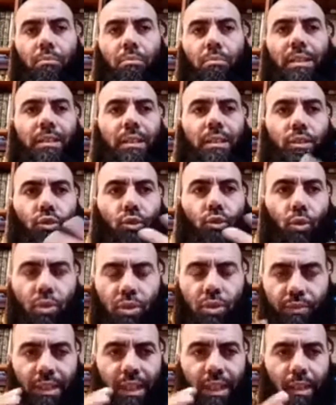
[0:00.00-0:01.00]
ما
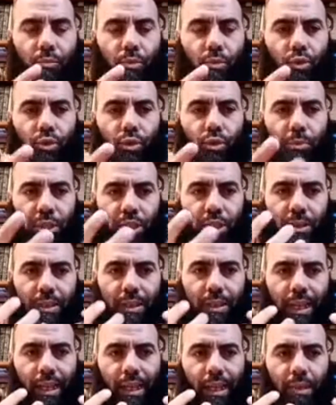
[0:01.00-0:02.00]
تندخلش في ذاك الموديول باش
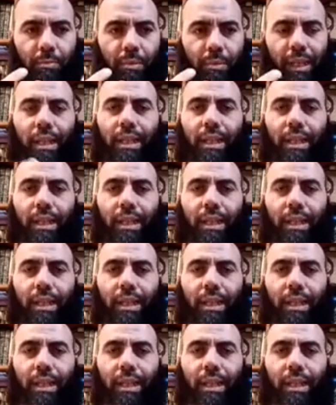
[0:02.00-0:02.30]
نتعلم